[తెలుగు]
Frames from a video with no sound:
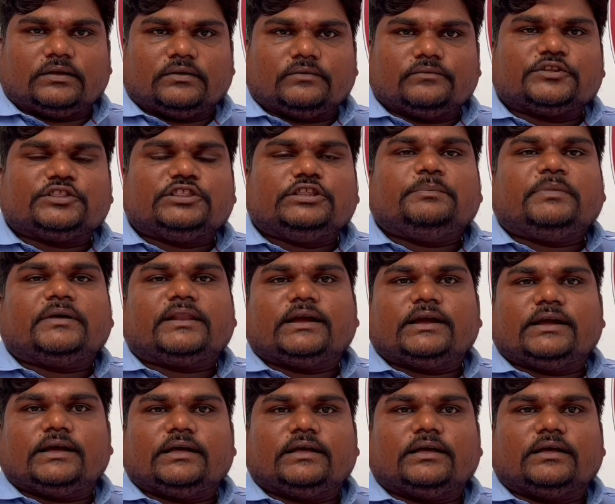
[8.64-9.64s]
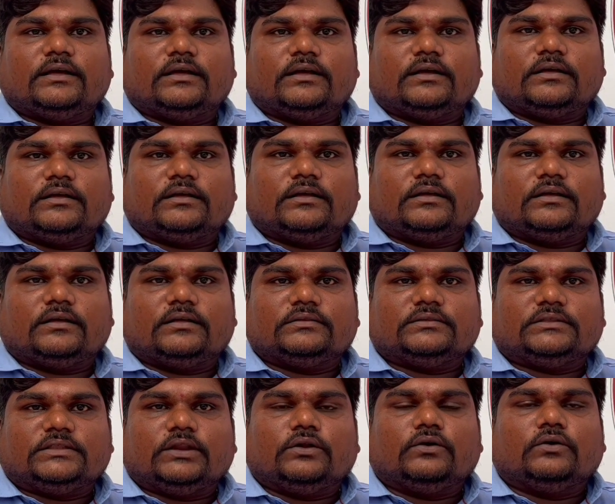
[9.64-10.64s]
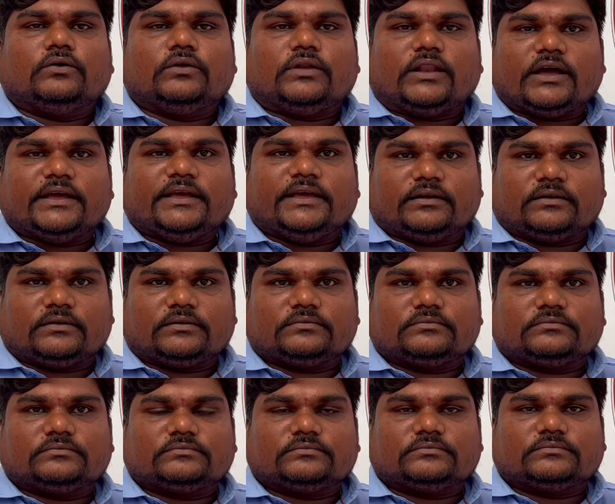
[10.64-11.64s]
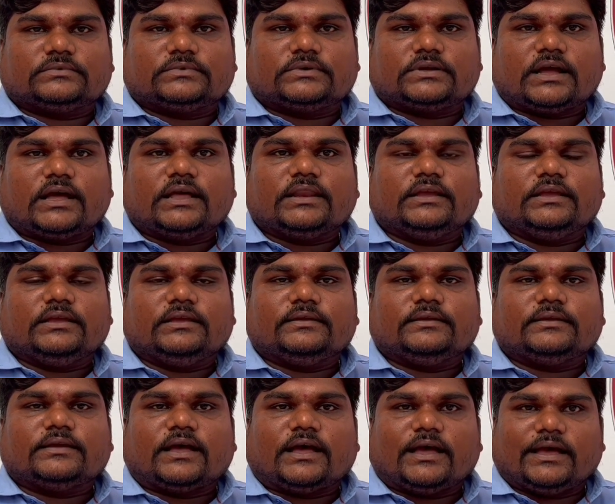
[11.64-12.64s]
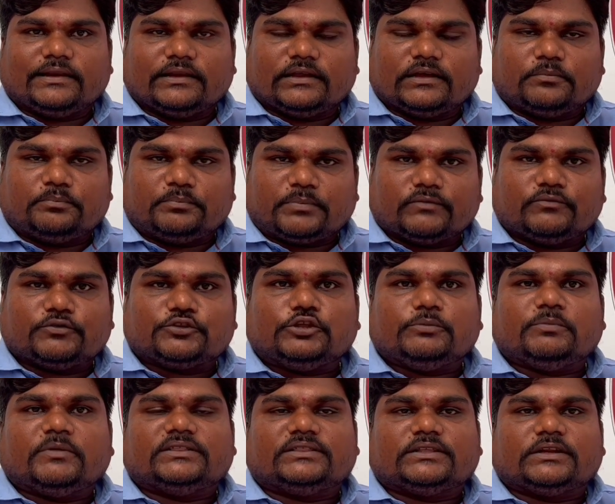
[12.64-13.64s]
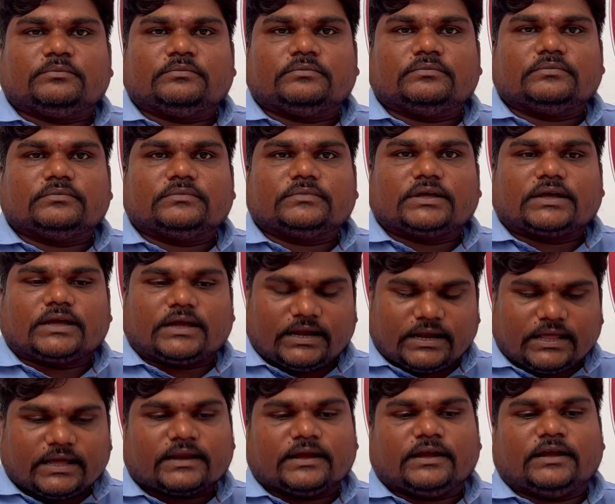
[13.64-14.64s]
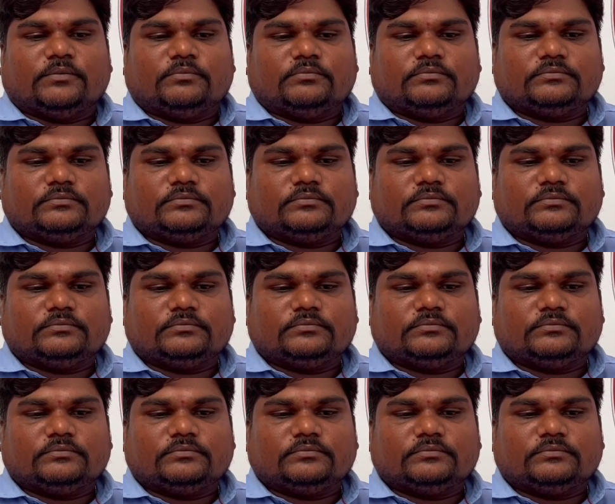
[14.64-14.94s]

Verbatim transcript: వృత్తిపరంగా తను లాయర్ కానీ ఆయన ప్రవృత్తి మాత్రం కళారంగం